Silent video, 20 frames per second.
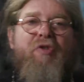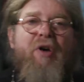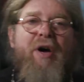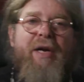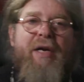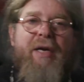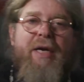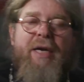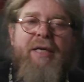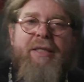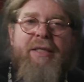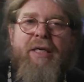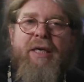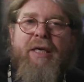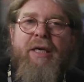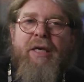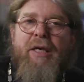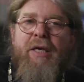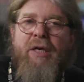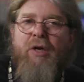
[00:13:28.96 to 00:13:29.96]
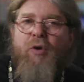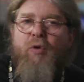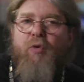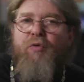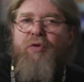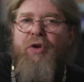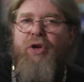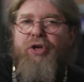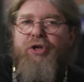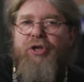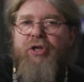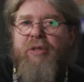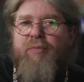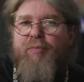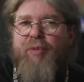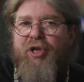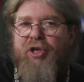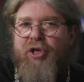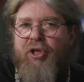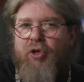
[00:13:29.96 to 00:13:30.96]
два раза увеличилась
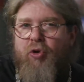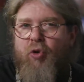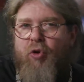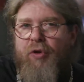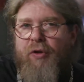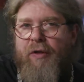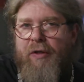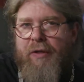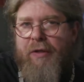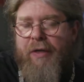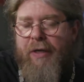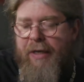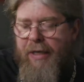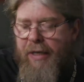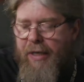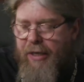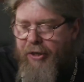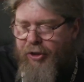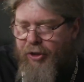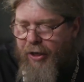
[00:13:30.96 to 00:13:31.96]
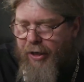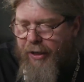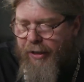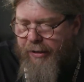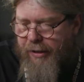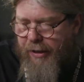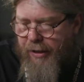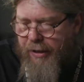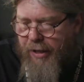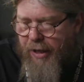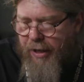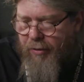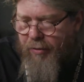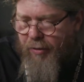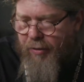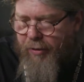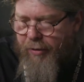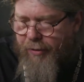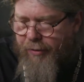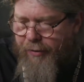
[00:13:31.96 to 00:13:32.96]
протяженность железных
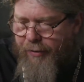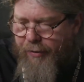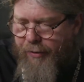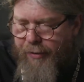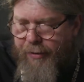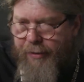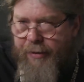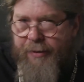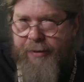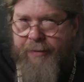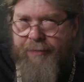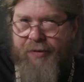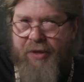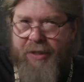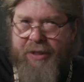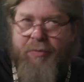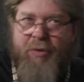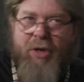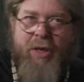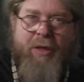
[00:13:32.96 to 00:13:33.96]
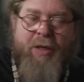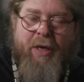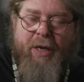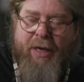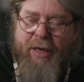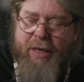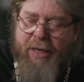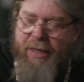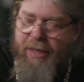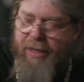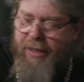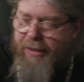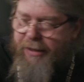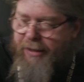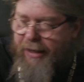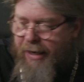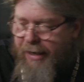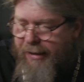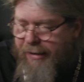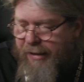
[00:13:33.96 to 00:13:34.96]
дорог. Знаменитая
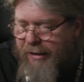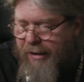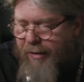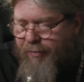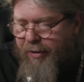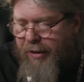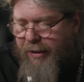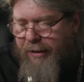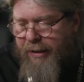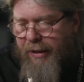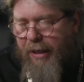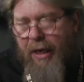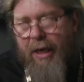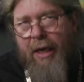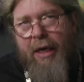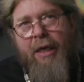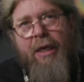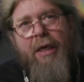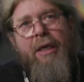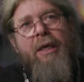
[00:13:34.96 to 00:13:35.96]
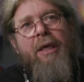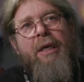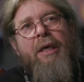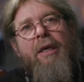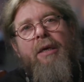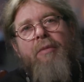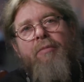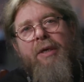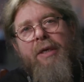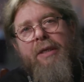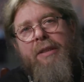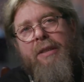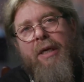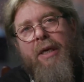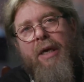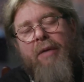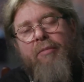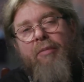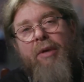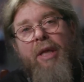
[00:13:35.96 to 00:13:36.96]
Транссибирская
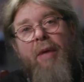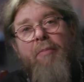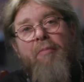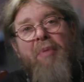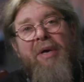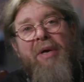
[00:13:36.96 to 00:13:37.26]
магистраль была